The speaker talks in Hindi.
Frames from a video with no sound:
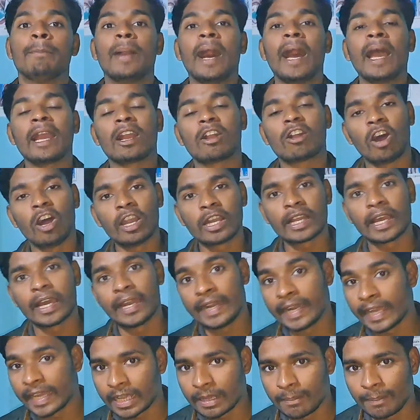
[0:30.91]
बाइकआउट
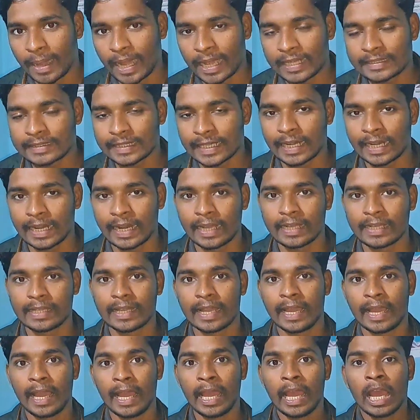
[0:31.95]
करने की बात चल रही
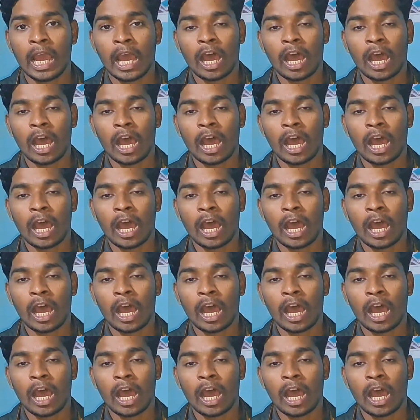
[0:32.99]
है